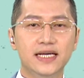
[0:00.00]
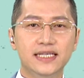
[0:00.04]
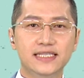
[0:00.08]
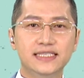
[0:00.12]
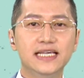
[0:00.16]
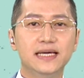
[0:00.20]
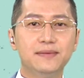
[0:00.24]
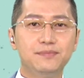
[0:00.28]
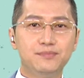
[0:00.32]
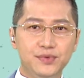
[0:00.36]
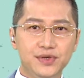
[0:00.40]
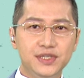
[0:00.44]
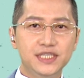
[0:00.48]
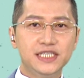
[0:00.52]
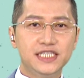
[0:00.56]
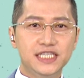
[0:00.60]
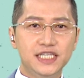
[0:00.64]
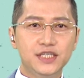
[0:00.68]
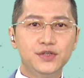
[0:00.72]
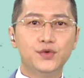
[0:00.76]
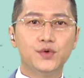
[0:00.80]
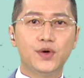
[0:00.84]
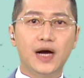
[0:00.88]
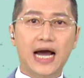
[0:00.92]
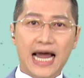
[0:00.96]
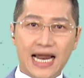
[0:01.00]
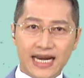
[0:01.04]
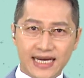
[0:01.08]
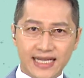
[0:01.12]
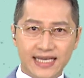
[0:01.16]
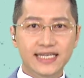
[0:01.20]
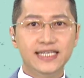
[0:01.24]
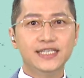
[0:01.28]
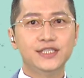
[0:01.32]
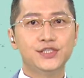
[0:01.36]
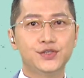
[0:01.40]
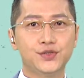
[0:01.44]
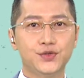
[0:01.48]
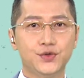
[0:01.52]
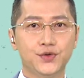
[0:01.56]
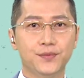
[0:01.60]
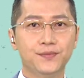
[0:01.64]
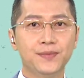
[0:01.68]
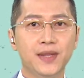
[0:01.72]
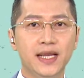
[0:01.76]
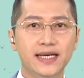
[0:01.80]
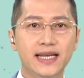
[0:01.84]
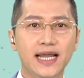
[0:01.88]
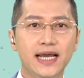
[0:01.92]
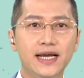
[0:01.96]
节本身有压的意思，
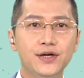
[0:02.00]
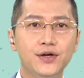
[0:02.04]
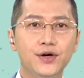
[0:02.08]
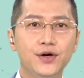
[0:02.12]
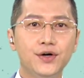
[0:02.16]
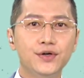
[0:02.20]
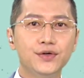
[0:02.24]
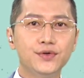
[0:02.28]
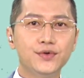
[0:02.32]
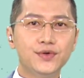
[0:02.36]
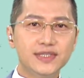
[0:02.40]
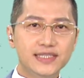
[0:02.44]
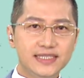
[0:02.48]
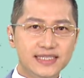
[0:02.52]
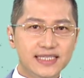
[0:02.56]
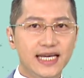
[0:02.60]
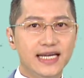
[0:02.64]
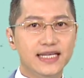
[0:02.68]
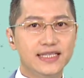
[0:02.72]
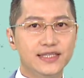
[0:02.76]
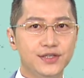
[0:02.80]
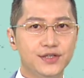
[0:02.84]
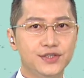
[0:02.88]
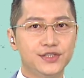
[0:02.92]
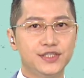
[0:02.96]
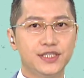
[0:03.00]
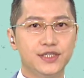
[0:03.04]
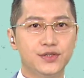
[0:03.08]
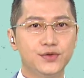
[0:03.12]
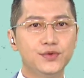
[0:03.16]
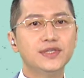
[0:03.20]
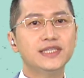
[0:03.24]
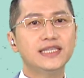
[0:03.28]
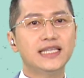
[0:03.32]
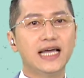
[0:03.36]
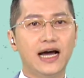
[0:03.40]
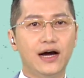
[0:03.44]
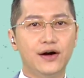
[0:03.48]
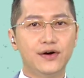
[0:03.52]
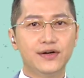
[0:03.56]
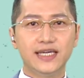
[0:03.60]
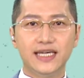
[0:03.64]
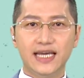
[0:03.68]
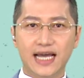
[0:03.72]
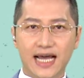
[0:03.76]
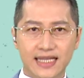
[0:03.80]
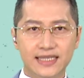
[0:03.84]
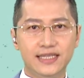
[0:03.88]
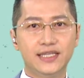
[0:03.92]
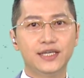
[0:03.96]
咱讲骨节就是骨头去
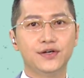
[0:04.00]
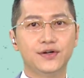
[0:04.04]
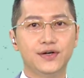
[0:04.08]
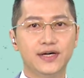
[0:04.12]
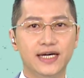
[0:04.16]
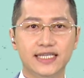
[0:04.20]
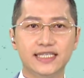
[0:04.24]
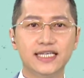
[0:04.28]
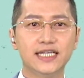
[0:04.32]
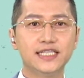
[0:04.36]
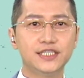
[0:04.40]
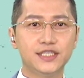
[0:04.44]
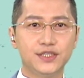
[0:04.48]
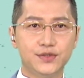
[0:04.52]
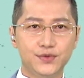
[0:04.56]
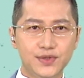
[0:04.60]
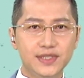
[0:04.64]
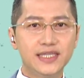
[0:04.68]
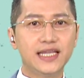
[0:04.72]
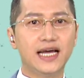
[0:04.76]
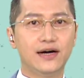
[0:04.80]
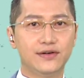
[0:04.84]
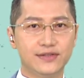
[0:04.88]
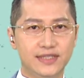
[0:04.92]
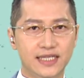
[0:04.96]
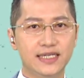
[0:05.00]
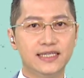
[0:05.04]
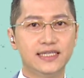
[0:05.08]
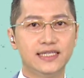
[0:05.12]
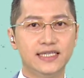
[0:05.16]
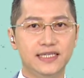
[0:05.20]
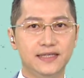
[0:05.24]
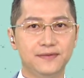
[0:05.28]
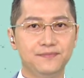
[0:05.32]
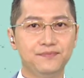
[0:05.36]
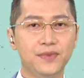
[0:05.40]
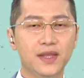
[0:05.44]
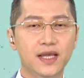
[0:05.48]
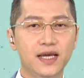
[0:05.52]
压着，或者是骨头断去。